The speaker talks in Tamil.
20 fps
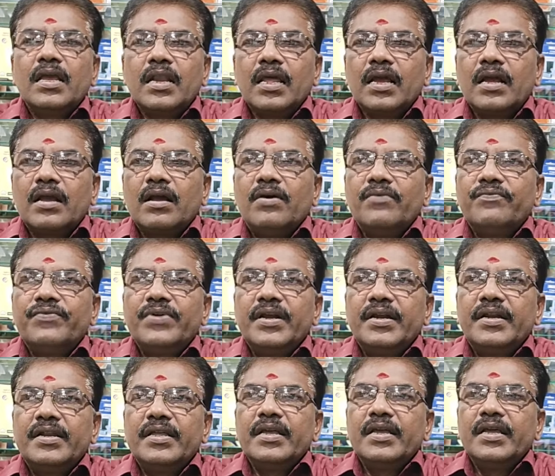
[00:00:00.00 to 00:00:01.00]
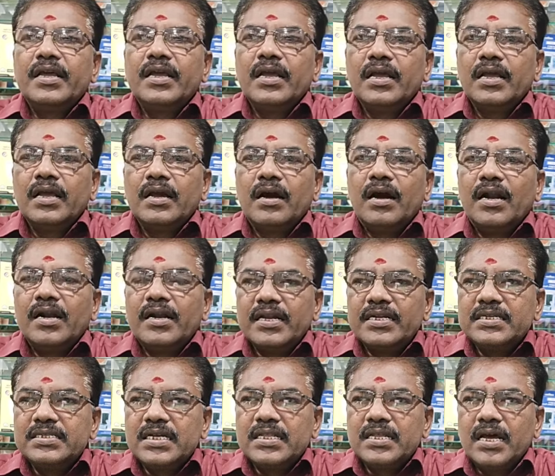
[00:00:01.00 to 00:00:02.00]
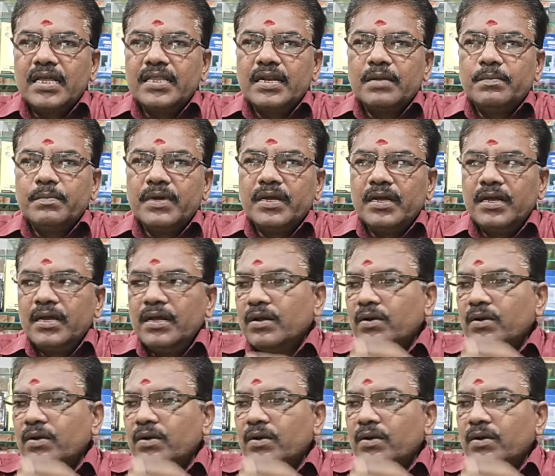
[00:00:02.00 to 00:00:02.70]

இல்லை காஃபி டீ ஹாட் ட்ரிங்க்ஸ் ஏதாவது நம்ம